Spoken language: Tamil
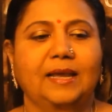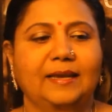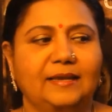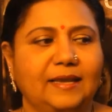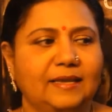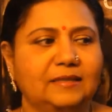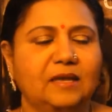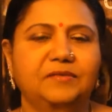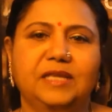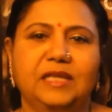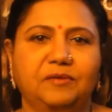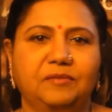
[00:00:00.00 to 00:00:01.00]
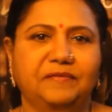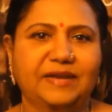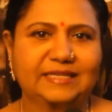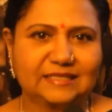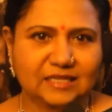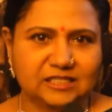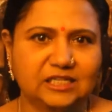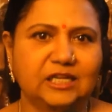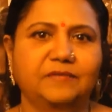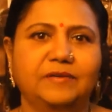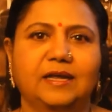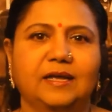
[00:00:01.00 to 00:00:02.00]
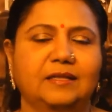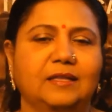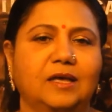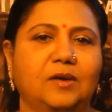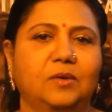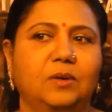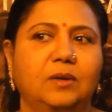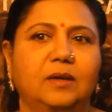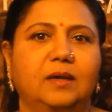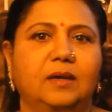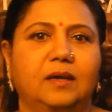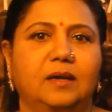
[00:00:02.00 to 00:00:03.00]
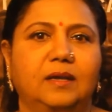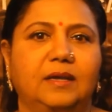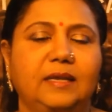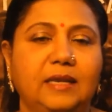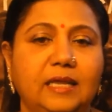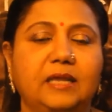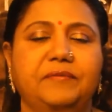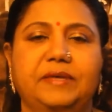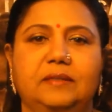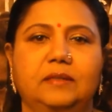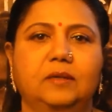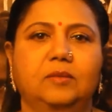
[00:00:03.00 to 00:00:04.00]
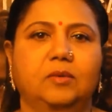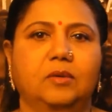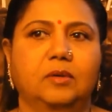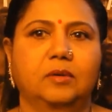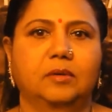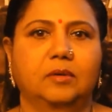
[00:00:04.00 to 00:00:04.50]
அண்ட் ஏக்தா வந்து என்னை விட வயசில் சின்னவங்களாக இருந்தாலும் இன்றைக்கி வந்து ஒரு